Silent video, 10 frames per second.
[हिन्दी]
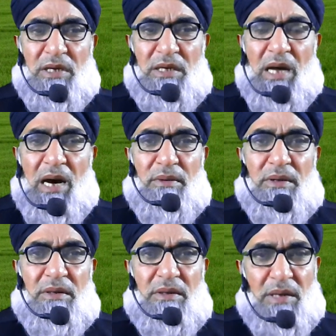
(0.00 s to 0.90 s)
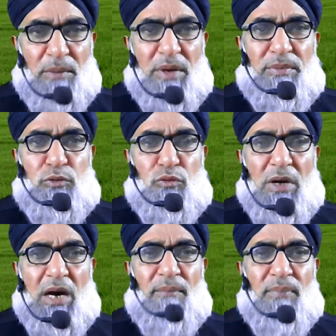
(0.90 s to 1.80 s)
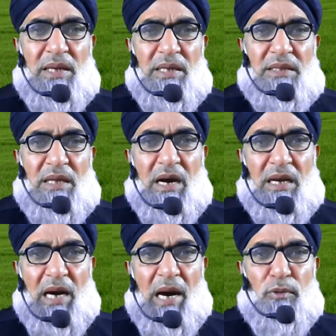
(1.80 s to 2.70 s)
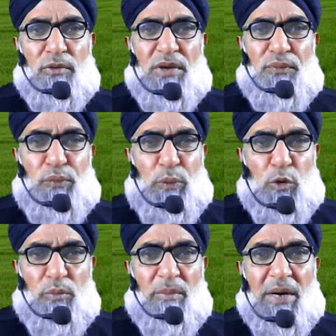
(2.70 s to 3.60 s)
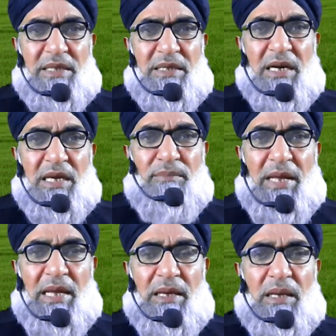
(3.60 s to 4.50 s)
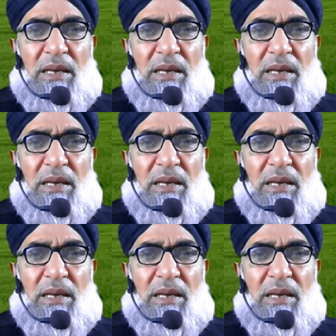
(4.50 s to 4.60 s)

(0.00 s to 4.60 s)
के नाम नंबर भी दूंगा ताकि आप उनसे फ़ोन पे बात करके मेरे